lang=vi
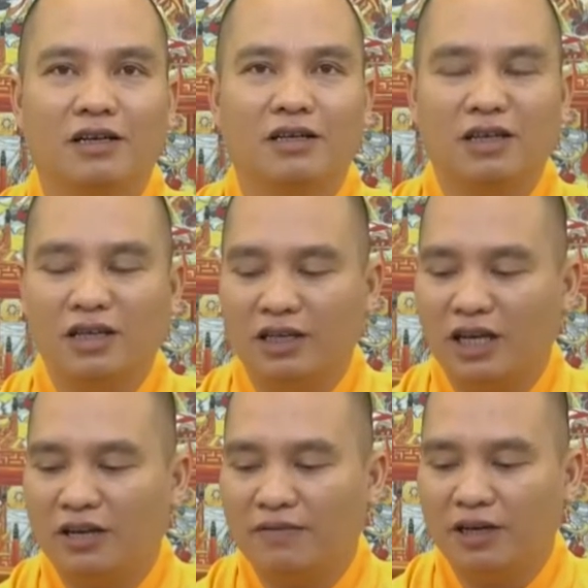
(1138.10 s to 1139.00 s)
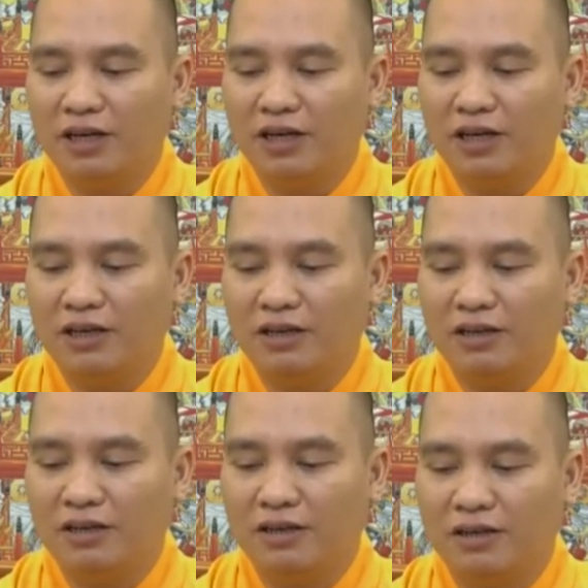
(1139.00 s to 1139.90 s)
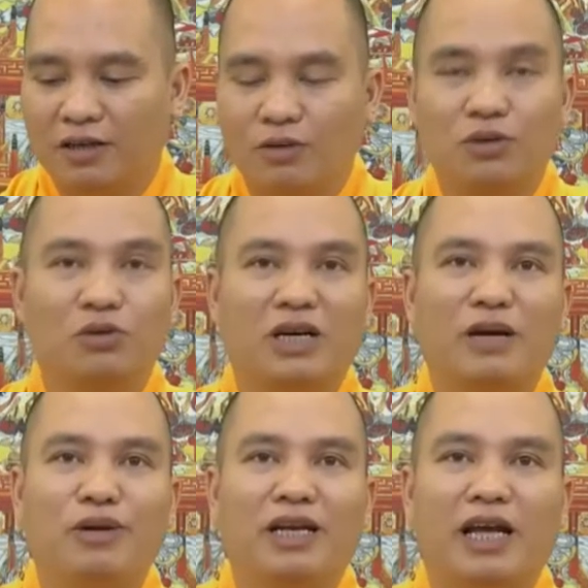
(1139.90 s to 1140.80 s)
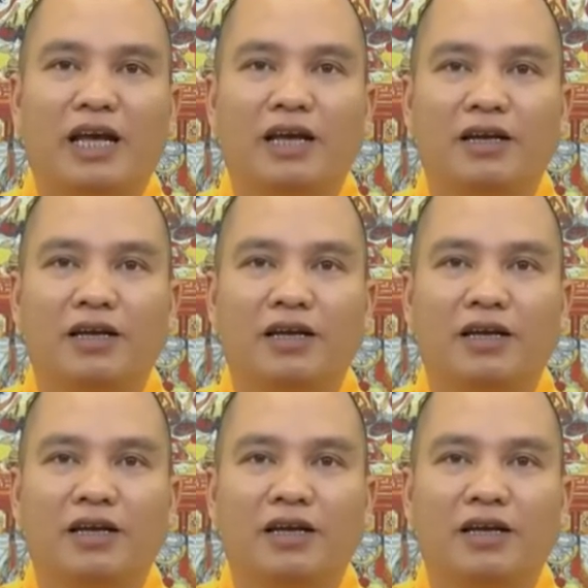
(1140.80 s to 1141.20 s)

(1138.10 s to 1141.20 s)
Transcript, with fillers: trước khi đến với cái ngôi chùa khai nguyên này